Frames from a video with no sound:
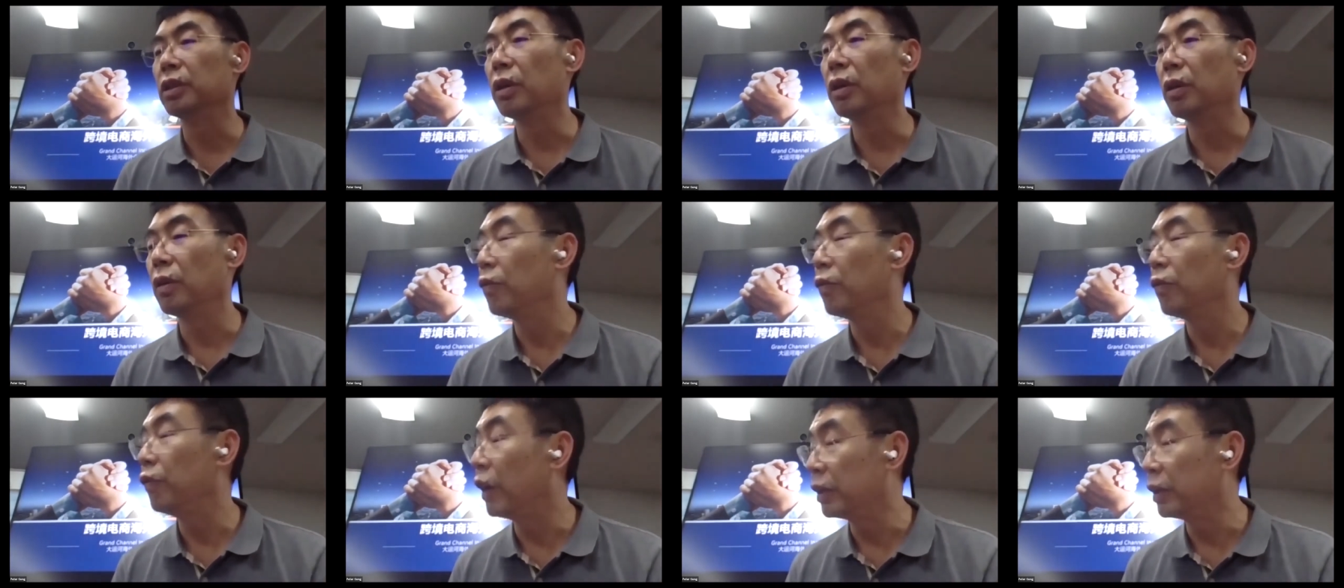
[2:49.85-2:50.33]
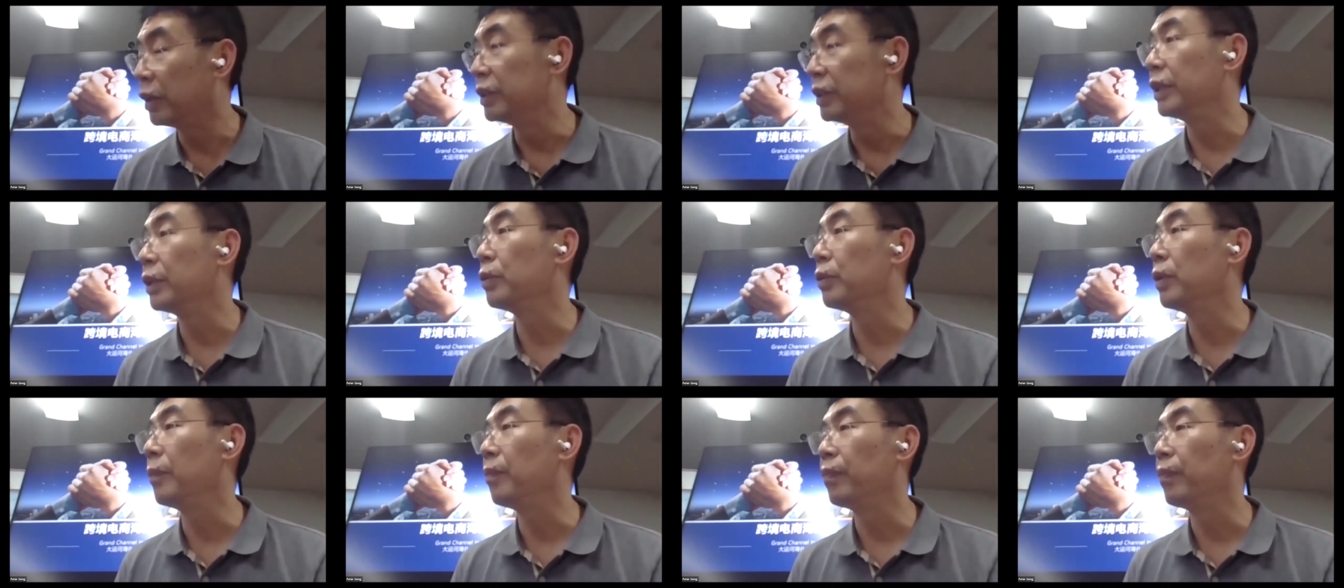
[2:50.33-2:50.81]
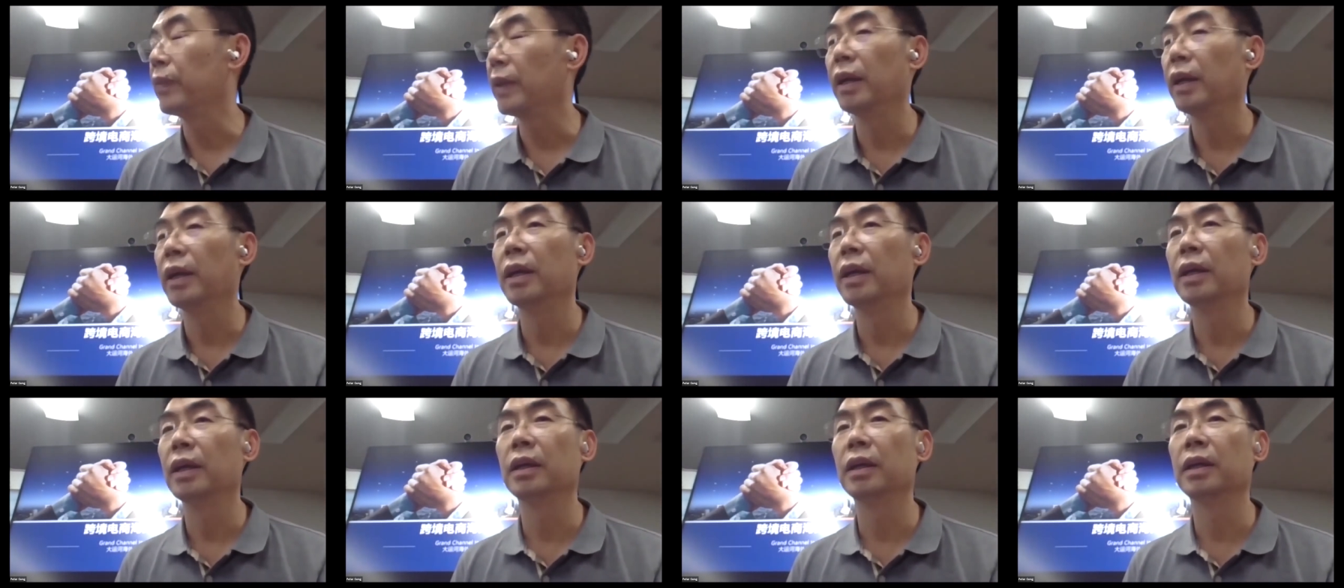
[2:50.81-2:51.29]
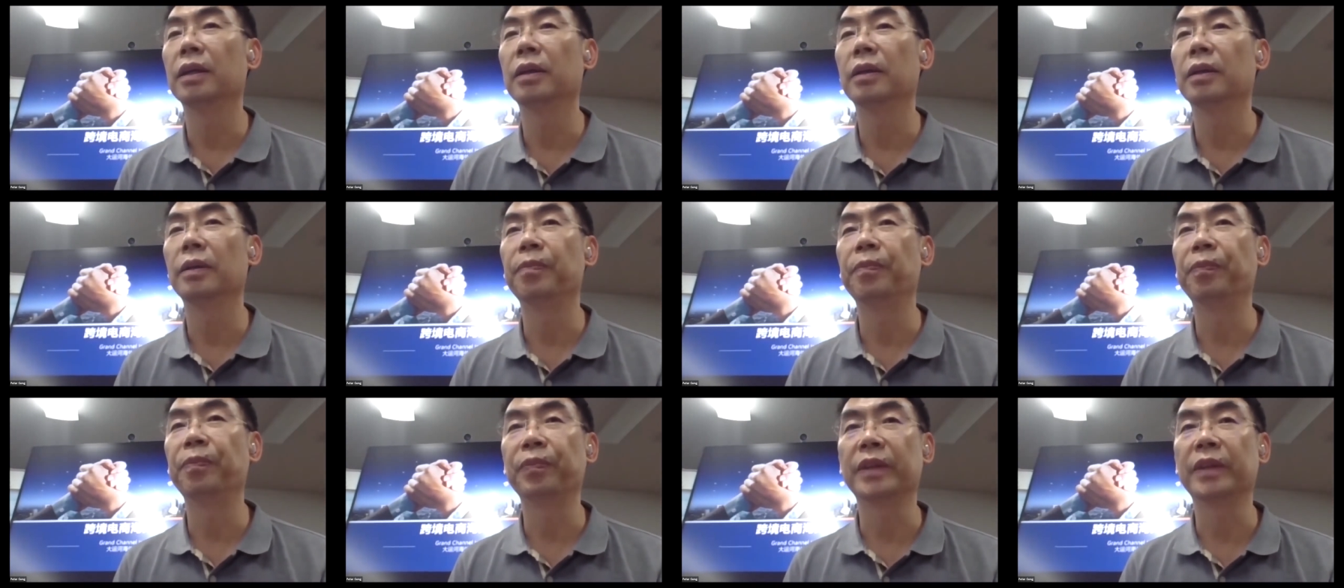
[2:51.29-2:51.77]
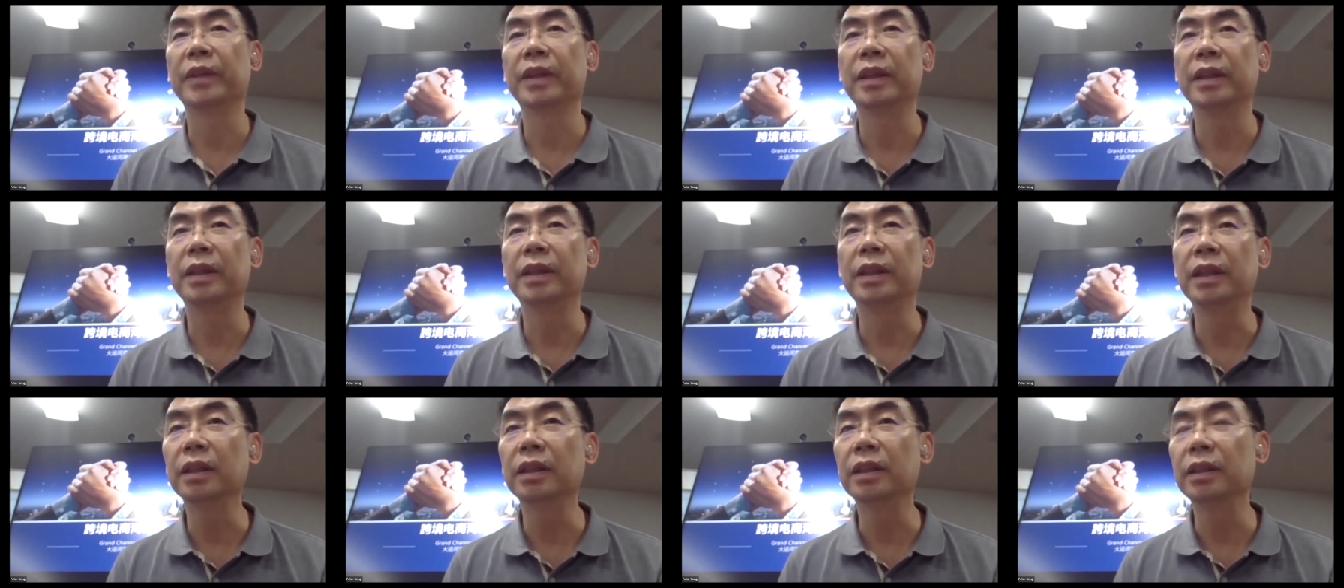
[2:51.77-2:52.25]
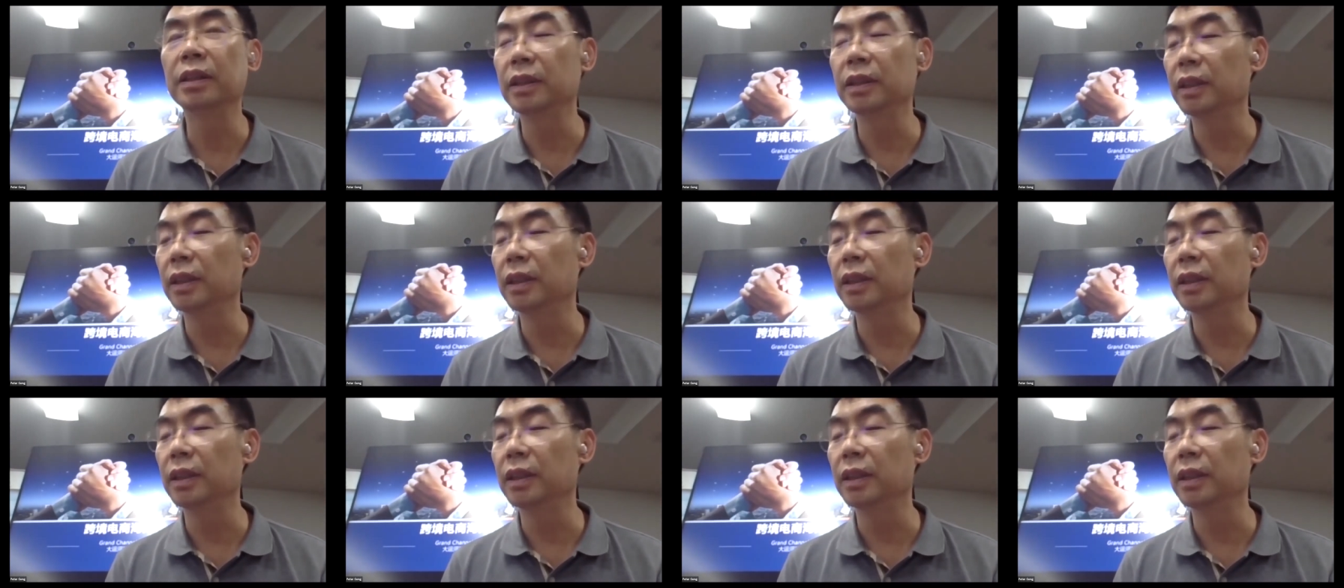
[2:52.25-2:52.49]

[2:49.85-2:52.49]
发展阶段，嗯。一个呢，